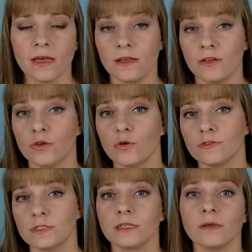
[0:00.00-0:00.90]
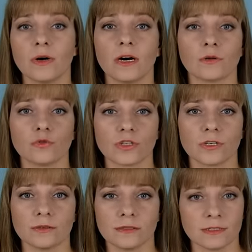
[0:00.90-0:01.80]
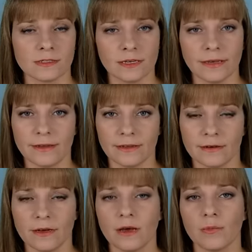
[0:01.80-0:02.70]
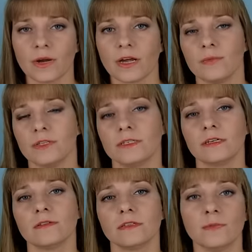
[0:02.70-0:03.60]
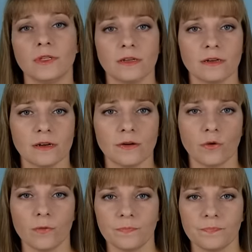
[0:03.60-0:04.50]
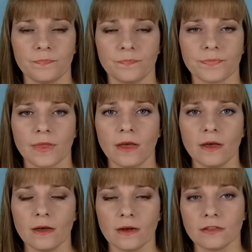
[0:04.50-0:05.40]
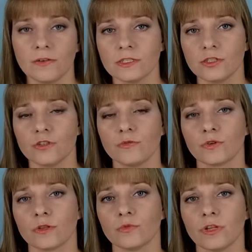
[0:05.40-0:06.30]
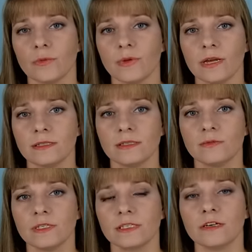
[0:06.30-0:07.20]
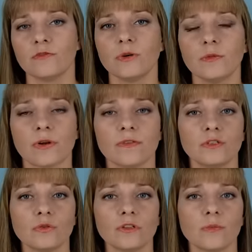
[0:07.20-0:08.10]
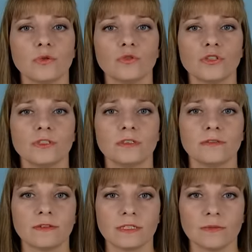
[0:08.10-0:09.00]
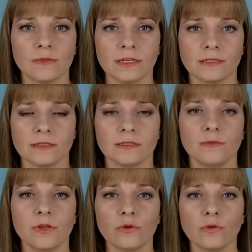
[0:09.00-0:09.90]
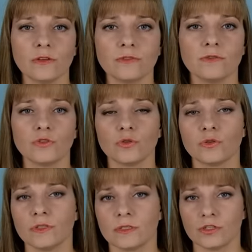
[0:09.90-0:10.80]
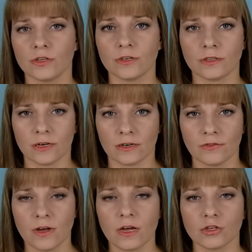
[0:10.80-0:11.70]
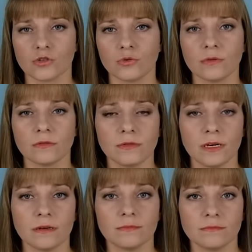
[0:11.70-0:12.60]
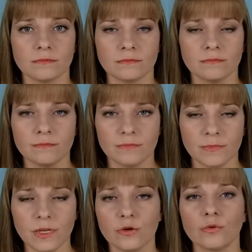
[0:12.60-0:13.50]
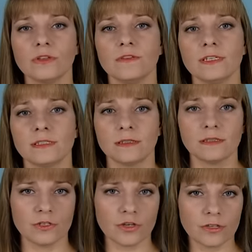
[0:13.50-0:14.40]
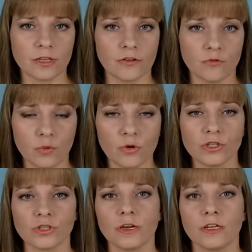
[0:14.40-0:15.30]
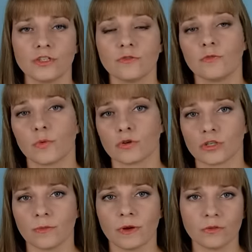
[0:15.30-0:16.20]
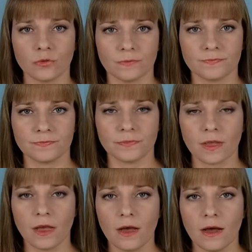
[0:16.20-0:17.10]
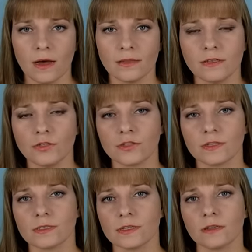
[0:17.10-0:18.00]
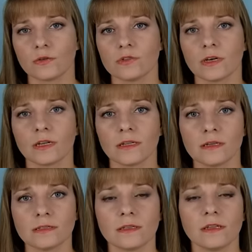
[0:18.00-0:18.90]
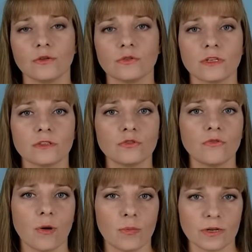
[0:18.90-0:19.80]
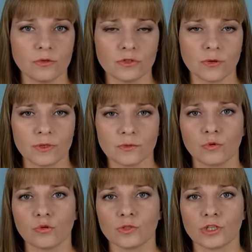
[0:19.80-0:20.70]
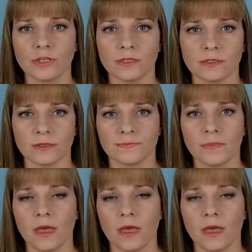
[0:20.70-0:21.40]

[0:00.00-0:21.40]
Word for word: И ее в целом хорошее состояние, прокомментировал Дмитрий Рылько. К 24 ноября зимый сев был проведен на площади 18 миллионов 900 тысяч гектаров, что на миллион 200 тысяч гектаров больше, чем в прошлом году. Аналитический центр «Усагротранса» дает сразу два прогноза по сбору пшеницы.